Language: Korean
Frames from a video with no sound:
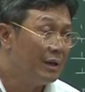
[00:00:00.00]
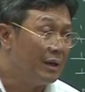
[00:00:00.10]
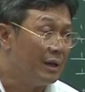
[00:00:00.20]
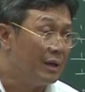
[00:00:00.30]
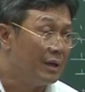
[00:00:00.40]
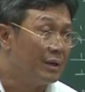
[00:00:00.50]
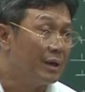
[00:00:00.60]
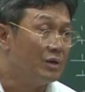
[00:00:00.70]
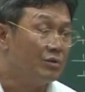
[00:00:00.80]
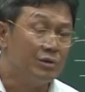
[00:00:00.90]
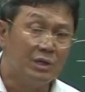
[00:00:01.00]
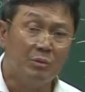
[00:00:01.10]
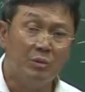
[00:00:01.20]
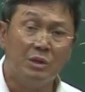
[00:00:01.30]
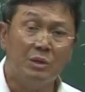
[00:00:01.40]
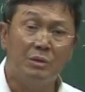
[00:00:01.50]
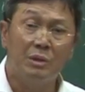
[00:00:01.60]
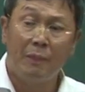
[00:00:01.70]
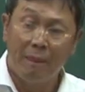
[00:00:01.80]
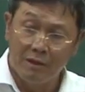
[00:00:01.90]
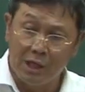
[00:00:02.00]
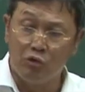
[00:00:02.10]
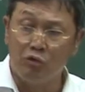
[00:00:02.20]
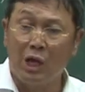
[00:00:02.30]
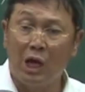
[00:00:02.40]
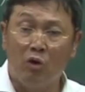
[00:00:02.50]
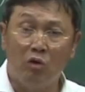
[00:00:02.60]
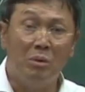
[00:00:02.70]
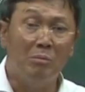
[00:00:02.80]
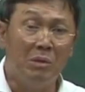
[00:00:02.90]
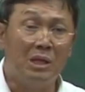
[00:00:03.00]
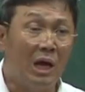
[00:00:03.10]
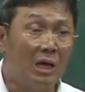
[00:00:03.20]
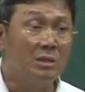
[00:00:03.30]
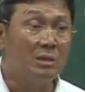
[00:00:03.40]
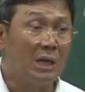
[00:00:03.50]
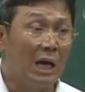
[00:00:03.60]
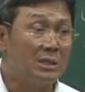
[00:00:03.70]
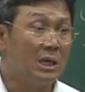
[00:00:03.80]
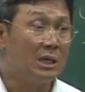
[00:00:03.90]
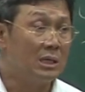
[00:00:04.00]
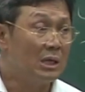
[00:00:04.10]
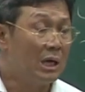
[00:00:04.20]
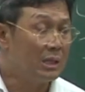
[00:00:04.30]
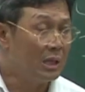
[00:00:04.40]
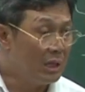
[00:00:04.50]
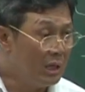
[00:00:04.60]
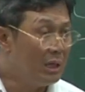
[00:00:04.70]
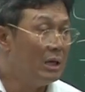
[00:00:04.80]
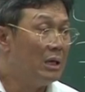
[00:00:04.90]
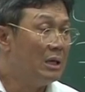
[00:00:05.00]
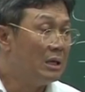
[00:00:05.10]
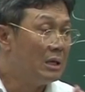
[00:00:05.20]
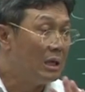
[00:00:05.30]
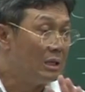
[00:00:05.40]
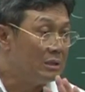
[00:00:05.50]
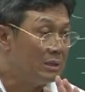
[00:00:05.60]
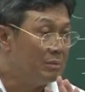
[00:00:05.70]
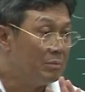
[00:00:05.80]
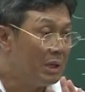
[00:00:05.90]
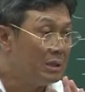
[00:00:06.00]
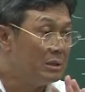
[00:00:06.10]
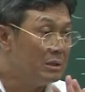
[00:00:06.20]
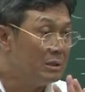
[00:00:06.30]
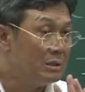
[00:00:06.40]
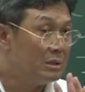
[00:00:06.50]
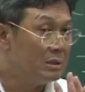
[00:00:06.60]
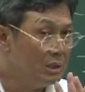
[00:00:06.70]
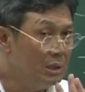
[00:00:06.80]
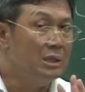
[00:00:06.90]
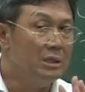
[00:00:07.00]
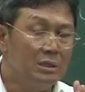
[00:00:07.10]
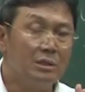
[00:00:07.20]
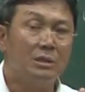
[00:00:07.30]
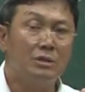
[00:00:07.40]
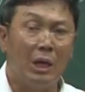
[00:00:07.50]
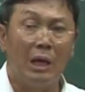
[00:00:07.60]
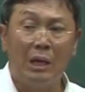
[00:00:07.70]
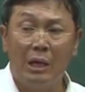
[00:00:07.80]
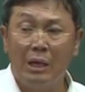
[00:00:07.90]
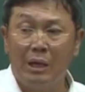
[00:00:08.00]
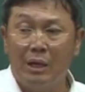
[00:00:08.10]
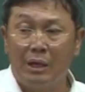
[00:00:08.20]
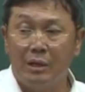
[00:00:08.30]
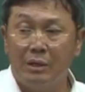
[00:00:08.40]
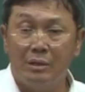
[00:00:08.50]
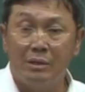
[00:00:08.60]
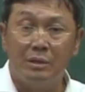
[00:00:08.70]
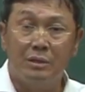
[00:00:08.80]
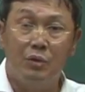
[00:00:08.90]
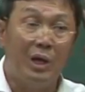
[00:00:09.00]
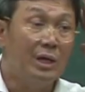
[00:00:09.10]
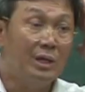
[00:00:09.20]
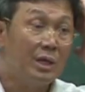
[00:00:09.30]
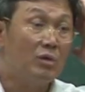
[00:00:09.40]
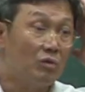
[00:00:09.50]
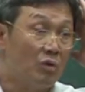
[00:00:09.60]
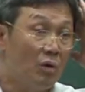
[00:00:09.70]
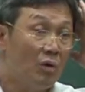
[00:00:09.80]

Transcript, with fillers: 예, 그래가지고 이제 뭐 세종대하고 몇몇 대학 그 강사를 하다가 한 십, 한 일, 이년 전에 그 뇌경색으로